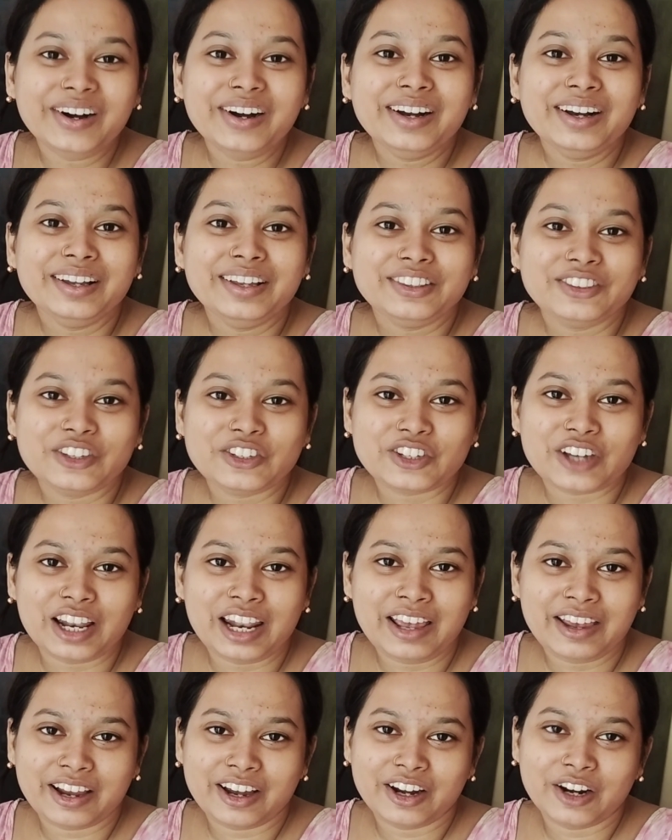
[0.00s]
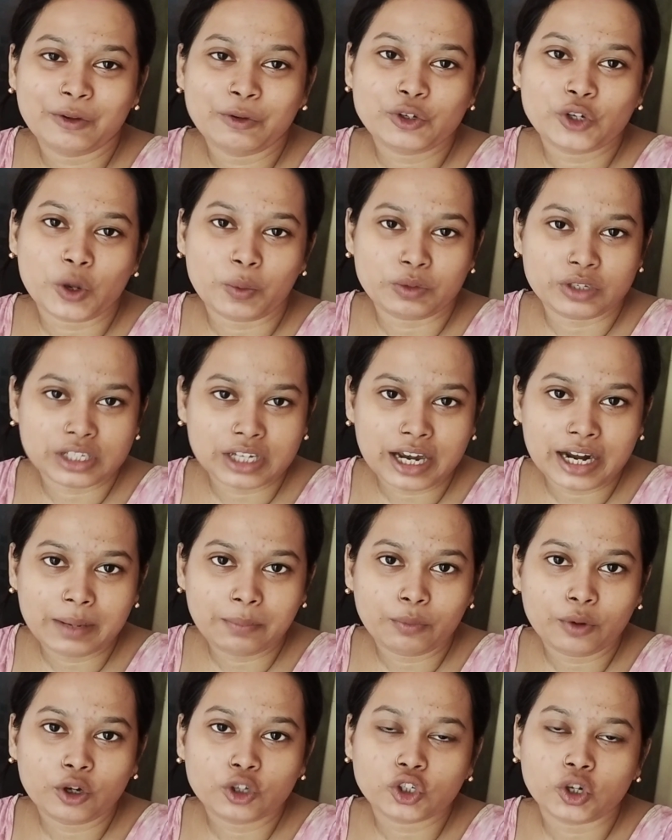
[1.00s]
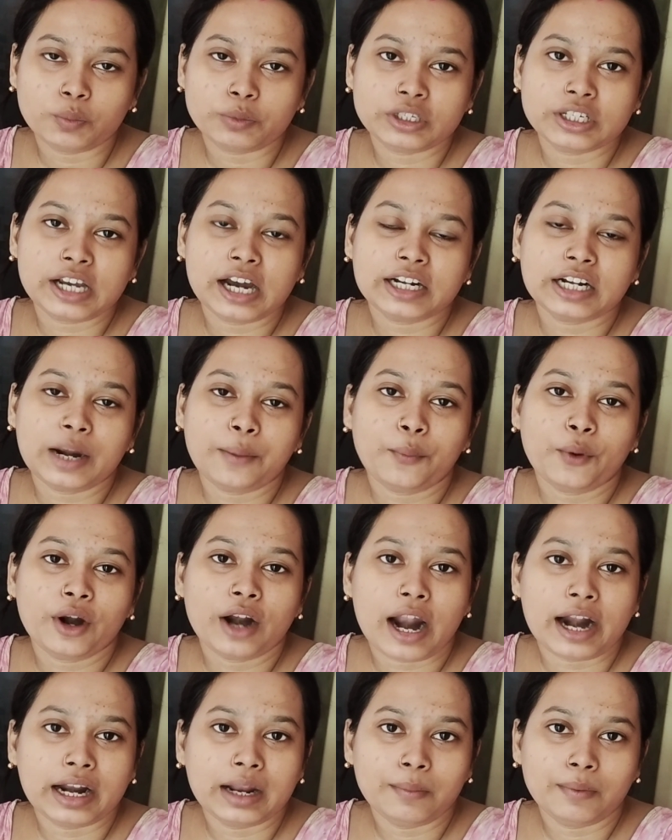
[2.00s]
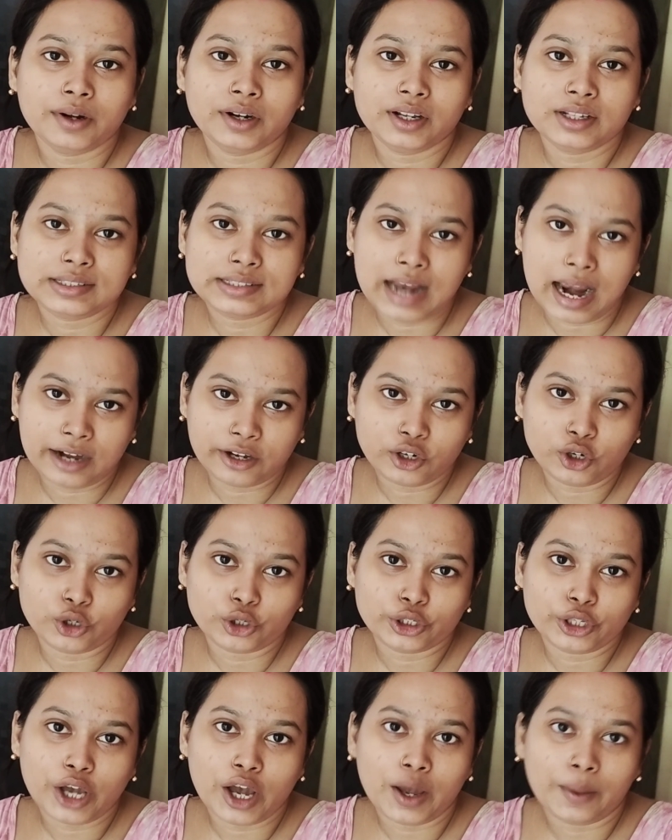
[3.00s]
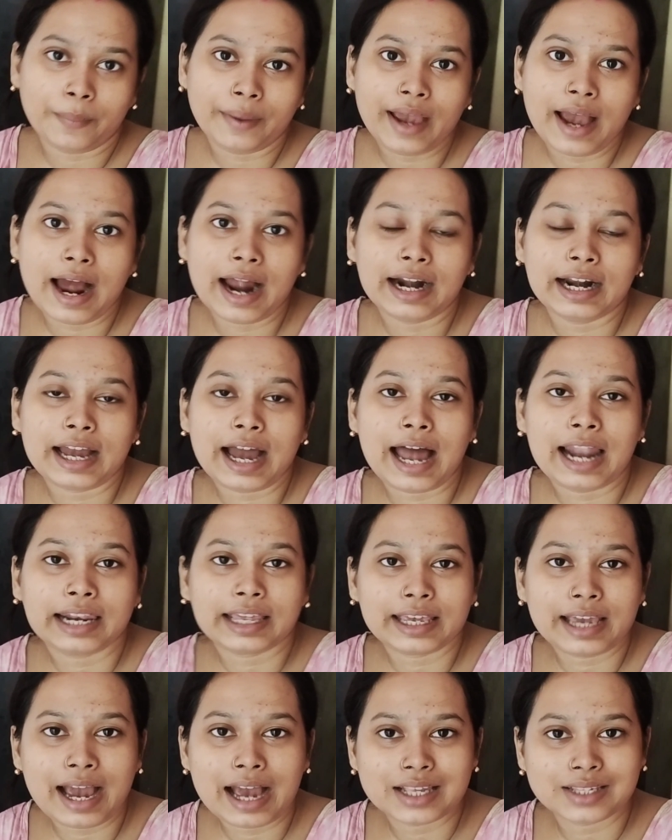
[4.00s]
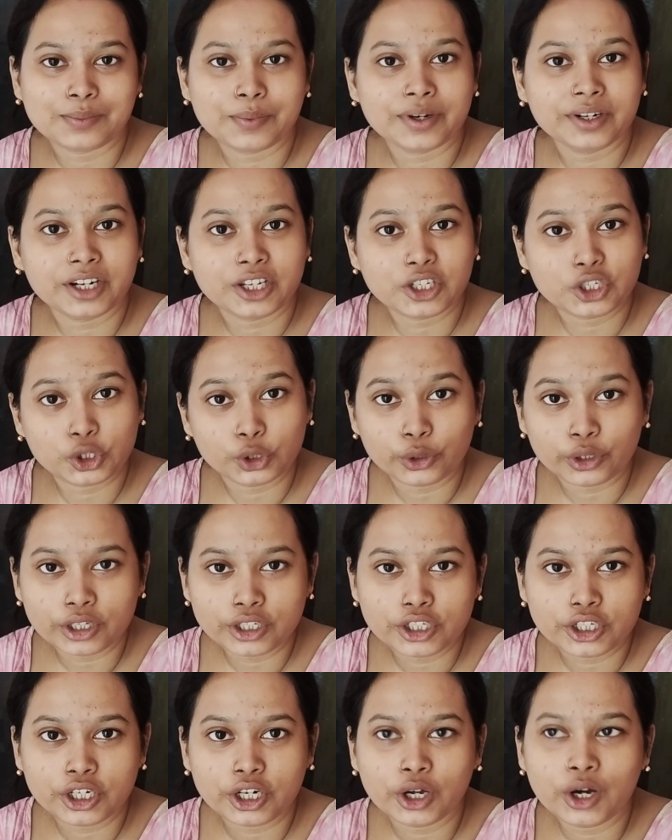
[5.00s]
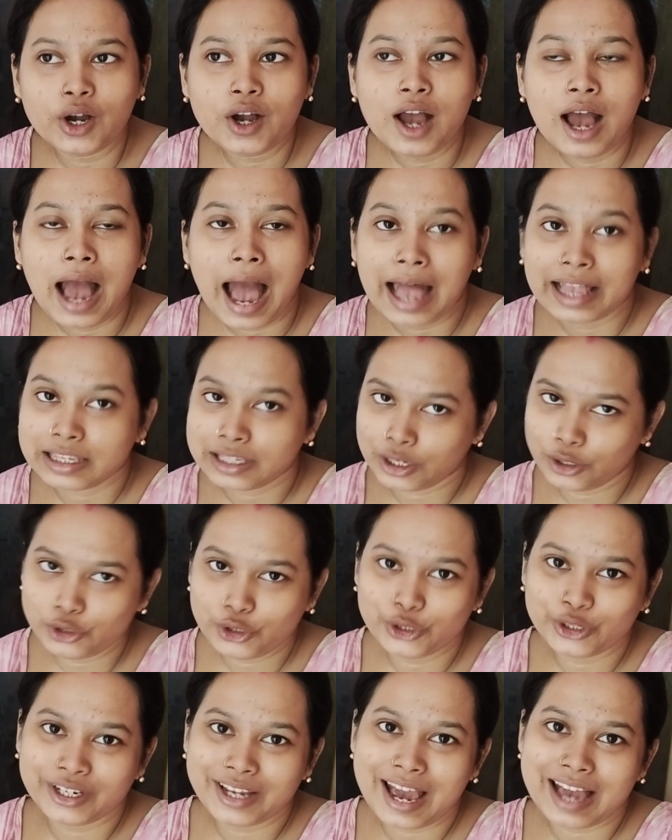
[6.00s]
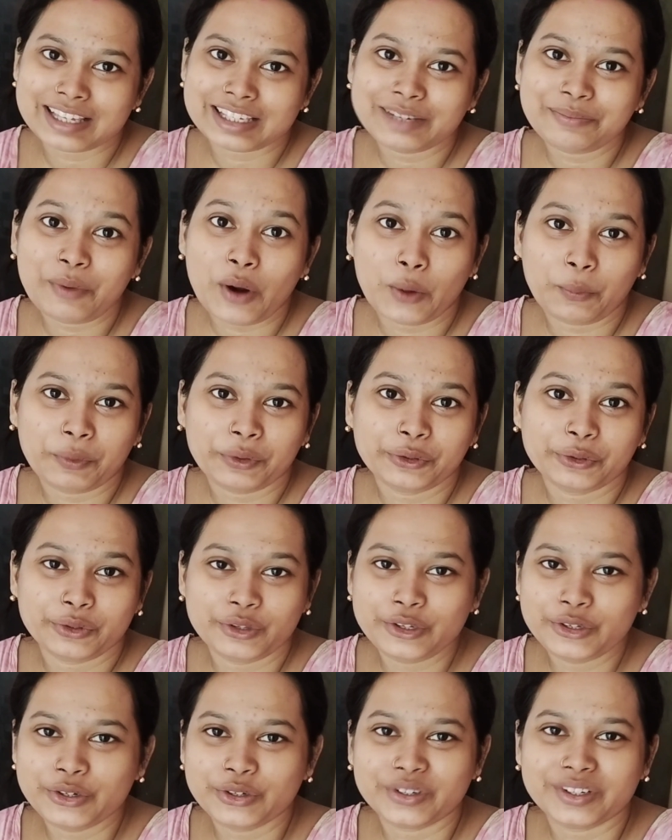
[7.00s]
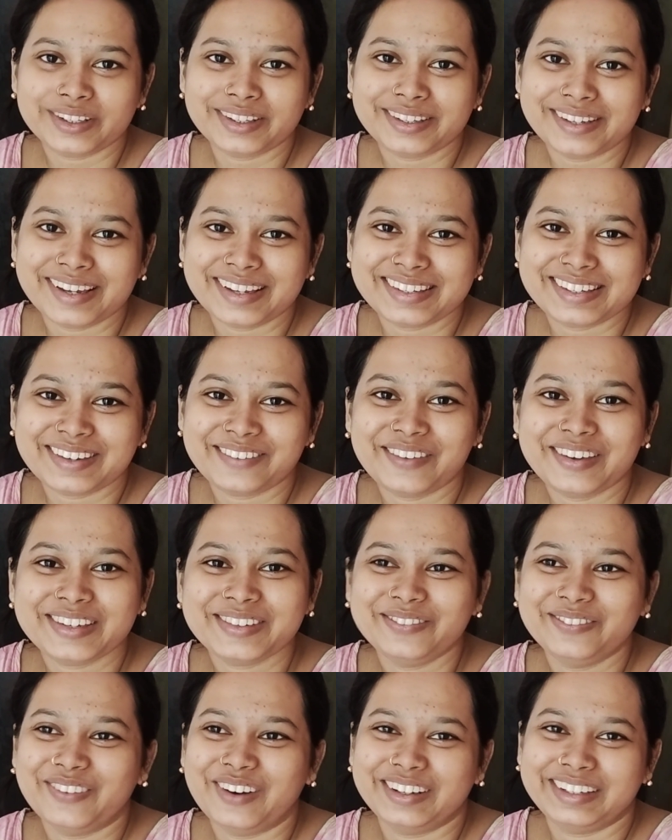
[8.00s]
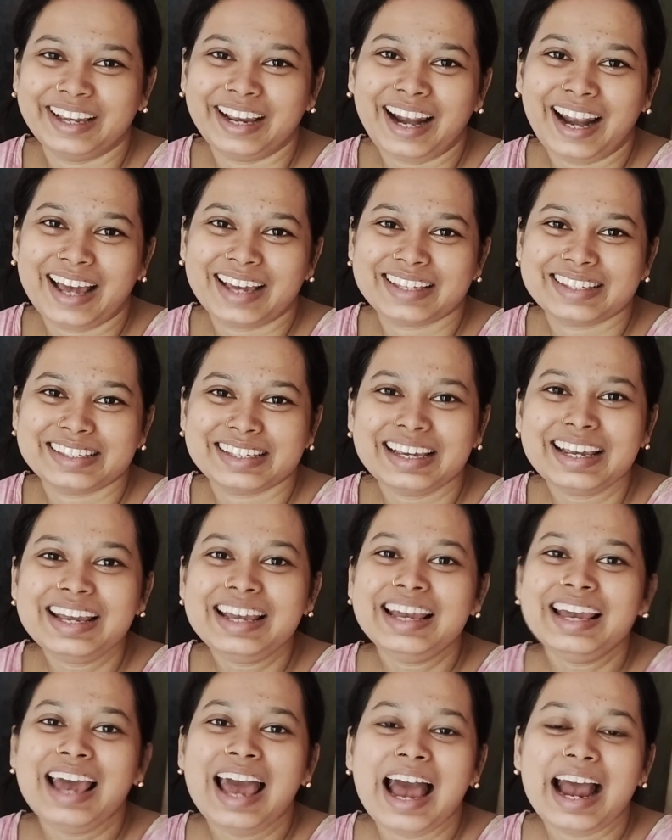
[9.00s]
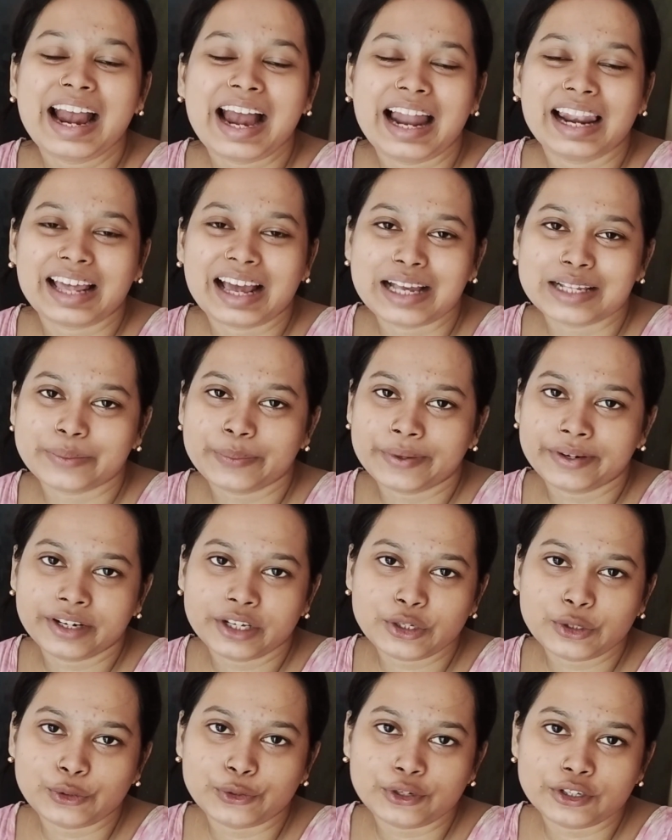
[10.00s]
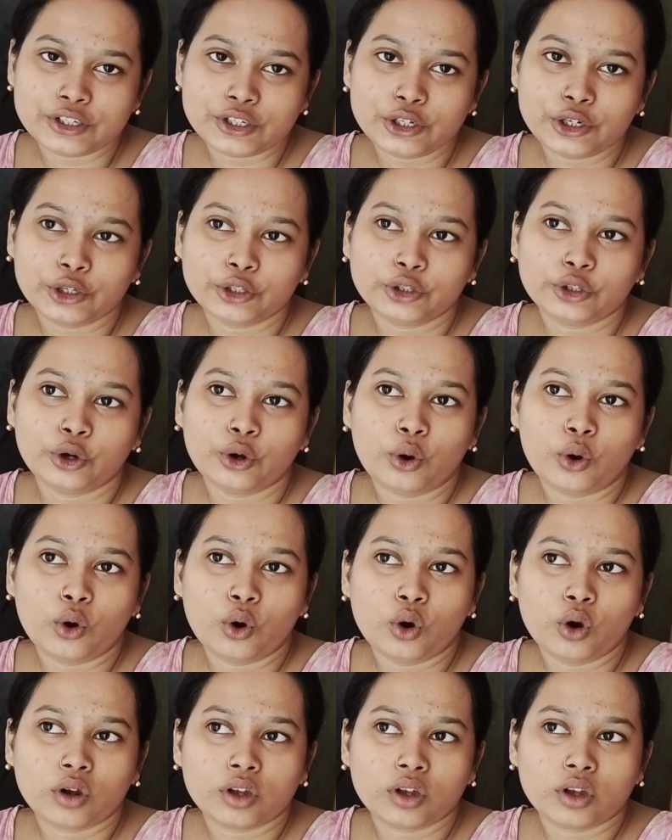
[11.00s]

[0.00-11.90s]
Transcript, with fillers: তো চলো এখানে আমি সবজি কাটবো সবজি কাটার পর রান্নাবান্না স্টার্ট করতে হবে আর কালকে হাজব্যান্ডের ছুটি ছিল আজকেও ছুটি আছে পরপর দুদিন ছুটি দিয়েছে বেশ মজাই লাগছে কালকে হাজব্যান্ডের ছুটি ছিল তো ও কিছুটা